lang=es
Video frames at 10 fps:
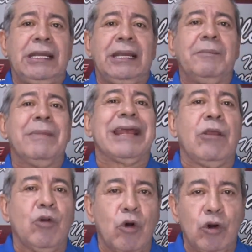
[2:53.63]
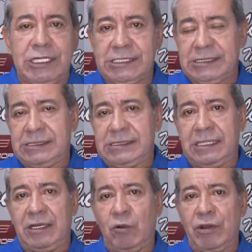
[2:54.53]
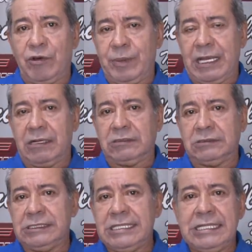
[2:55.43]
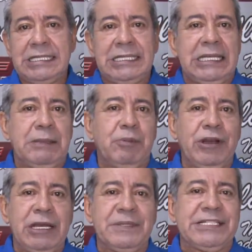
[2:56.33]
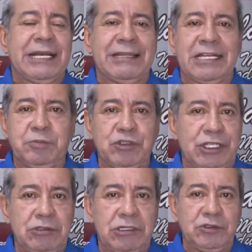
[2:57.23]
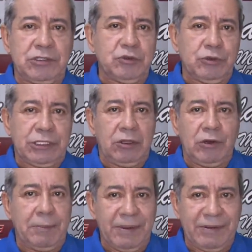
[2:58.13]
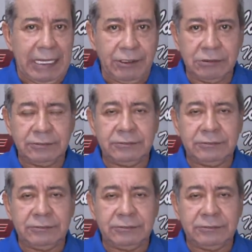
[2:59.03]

eh, marcado goles el cuadro pijado y pone la pizarra 3 por 0, que es un resultado lapidario,